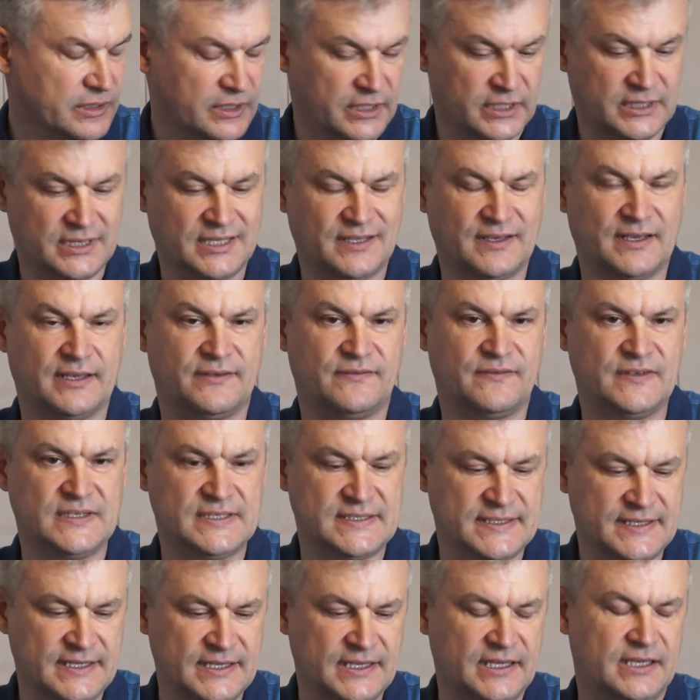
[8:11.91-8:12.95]
Это
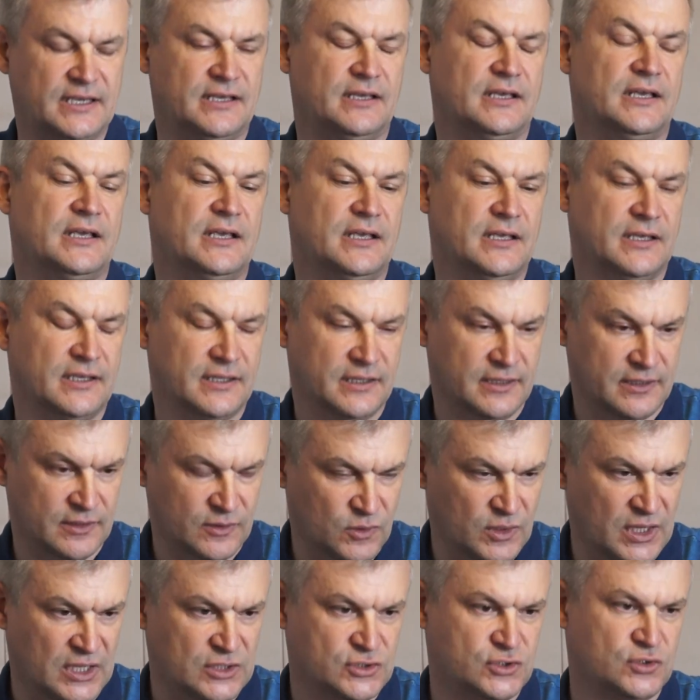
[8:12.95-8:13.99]
везде
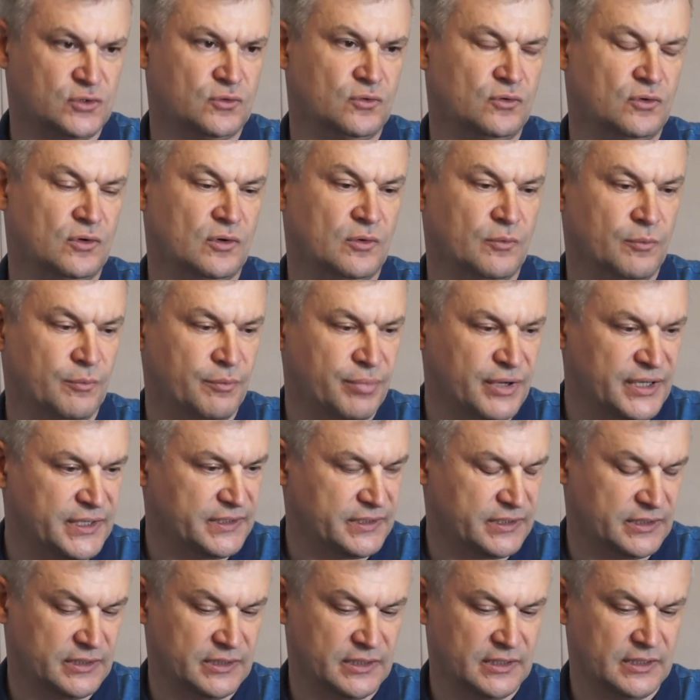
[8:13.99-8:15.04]
должно
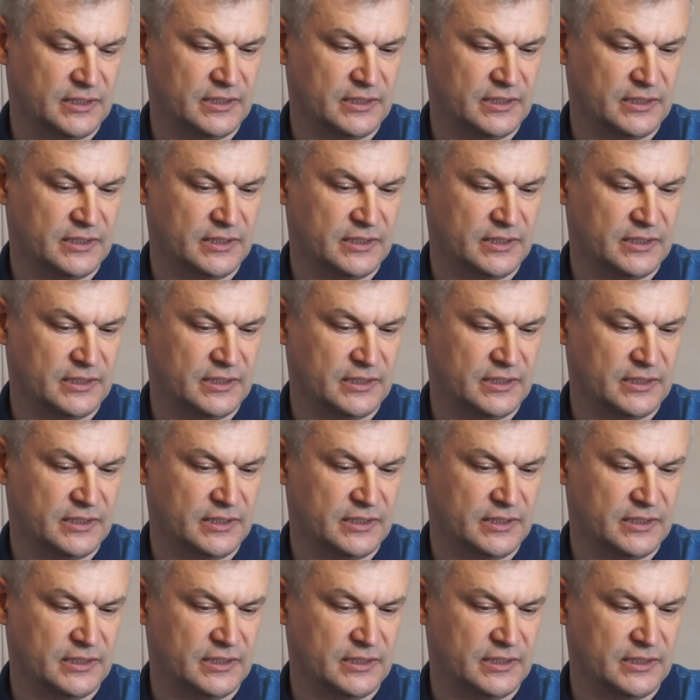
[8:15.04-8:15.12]
быть.